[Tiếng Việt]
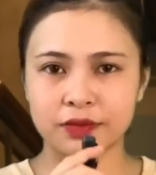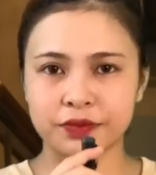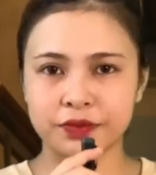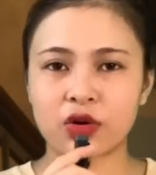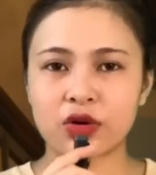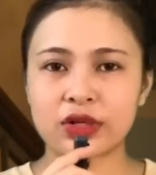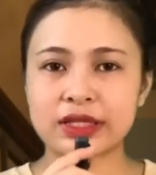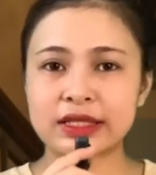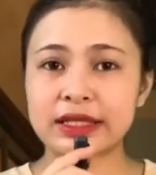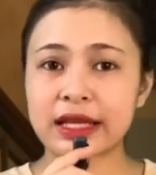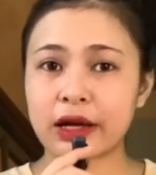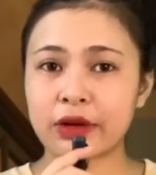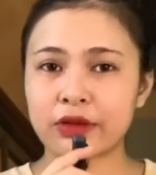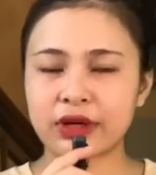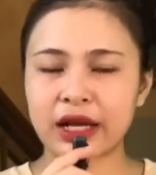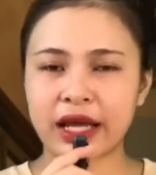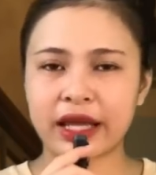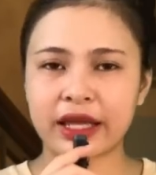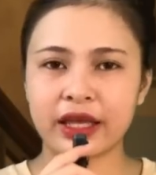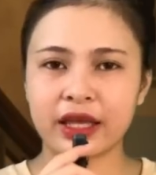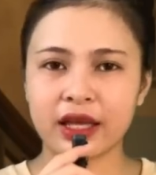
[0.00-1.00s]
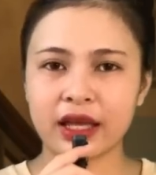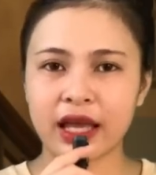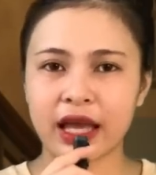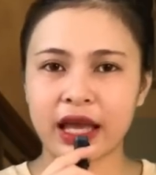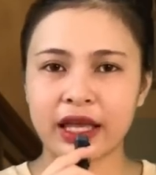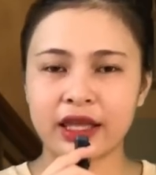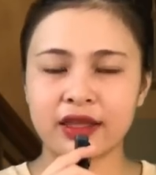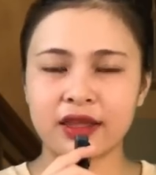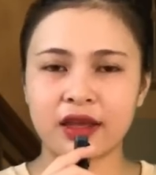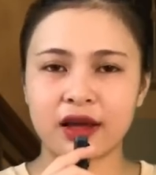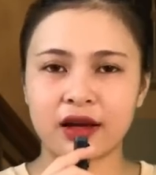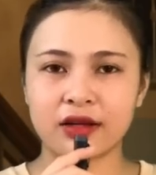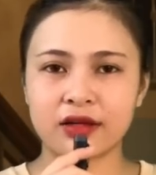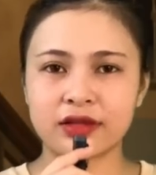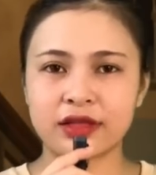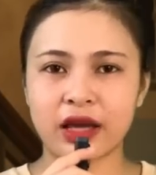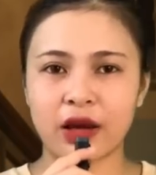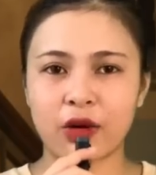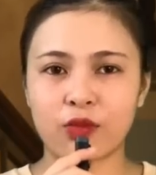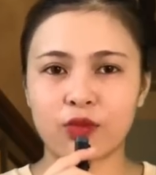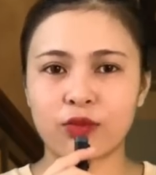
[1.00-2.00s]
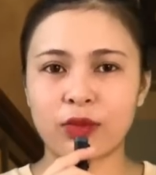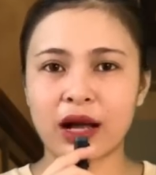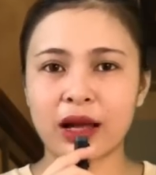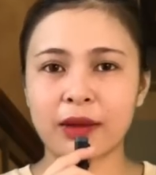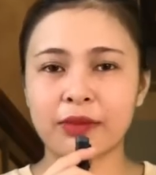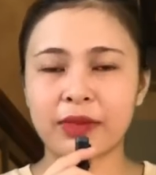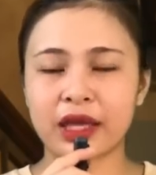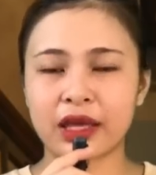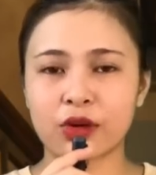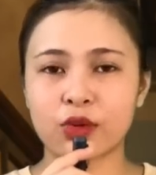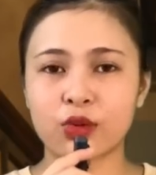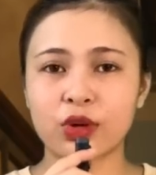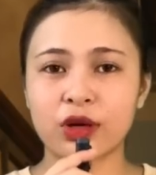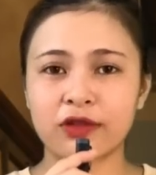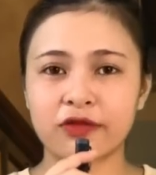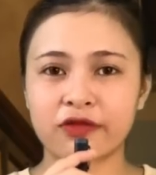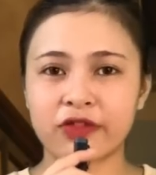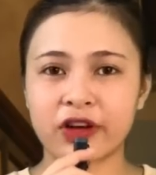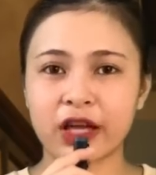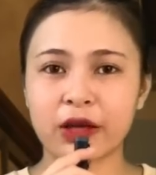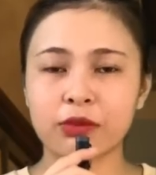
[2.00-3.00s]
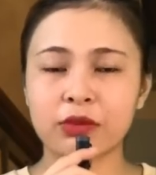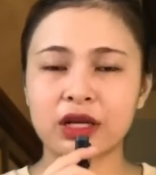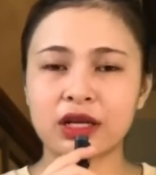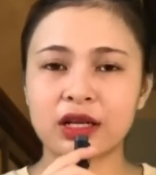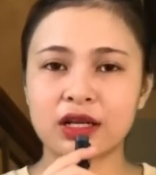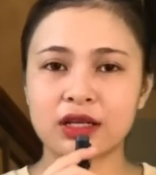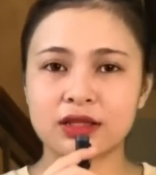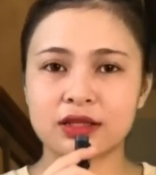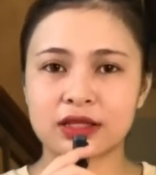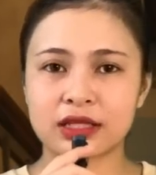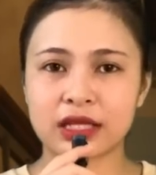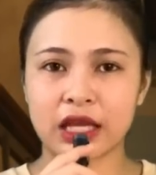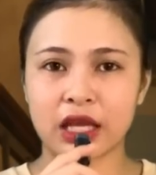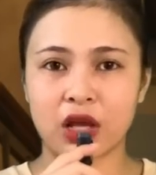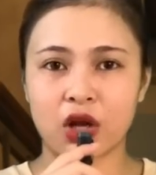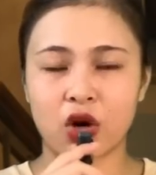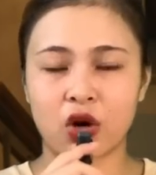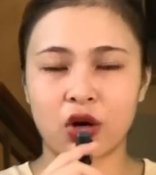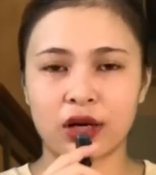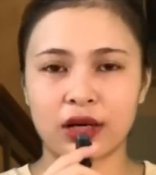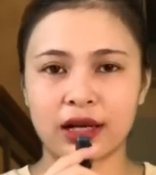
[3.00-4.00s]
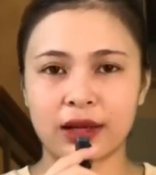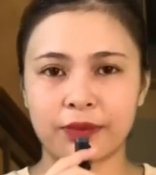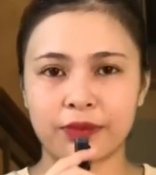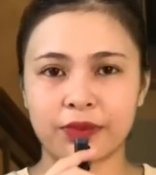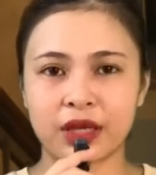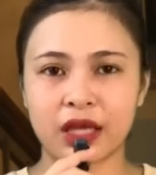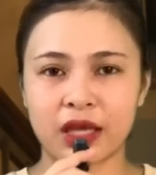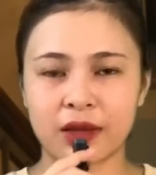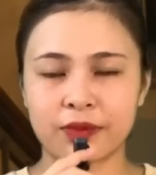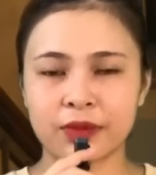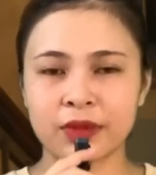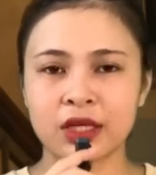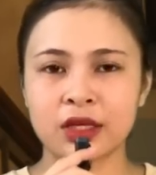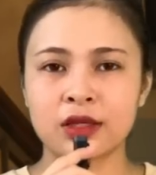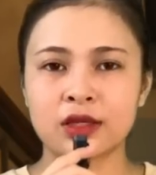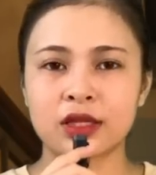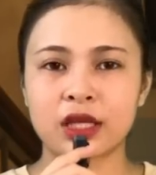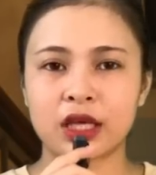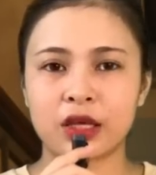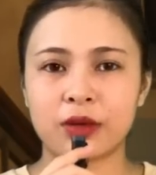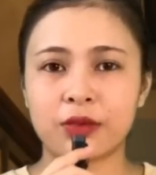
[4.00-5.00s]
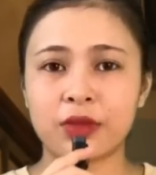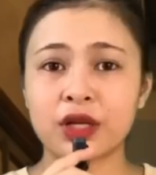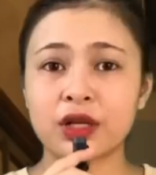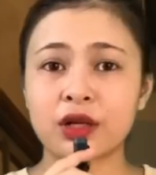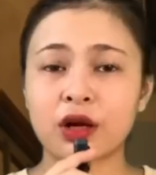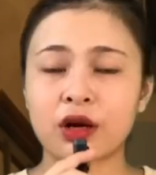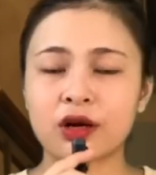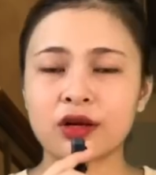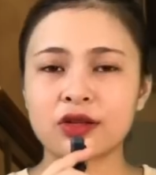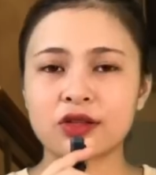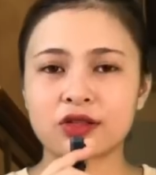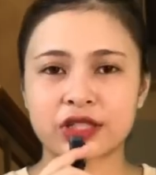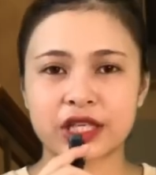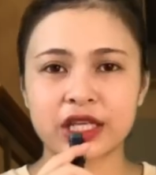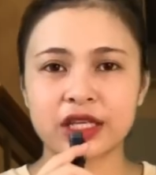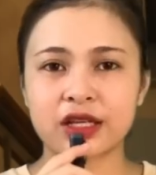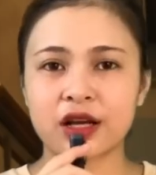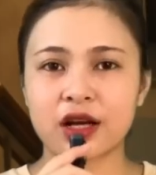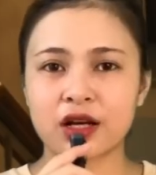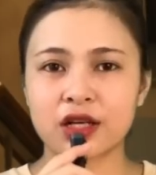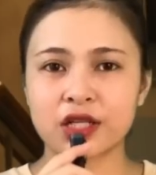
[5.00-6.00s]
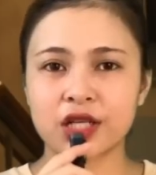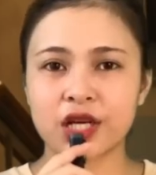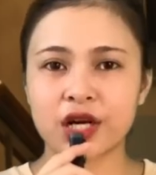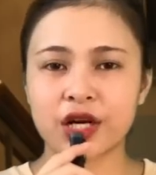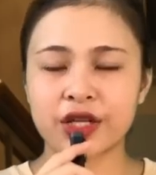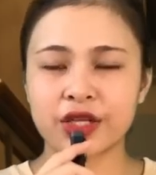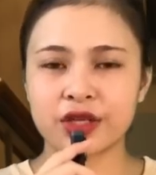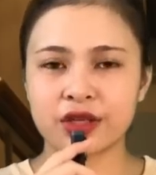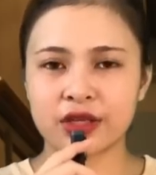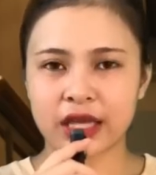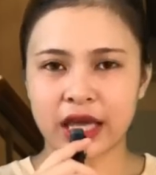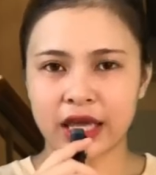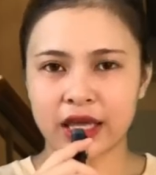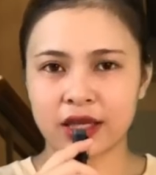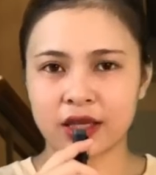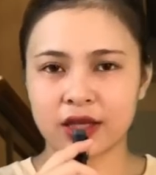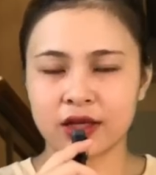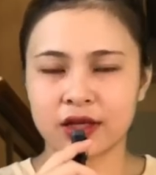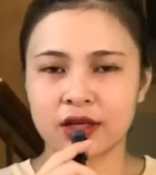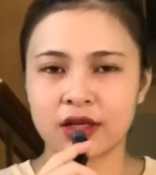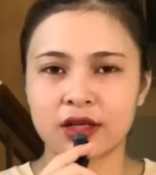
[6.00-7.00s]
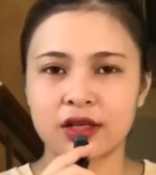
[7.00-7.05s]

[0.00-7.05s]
Rồi sau này hai vợ chồng ba mẹ của anh Phát mới lên Sài Gòn lập nghiệp thì mới có được cái cơ ngơi như vậy.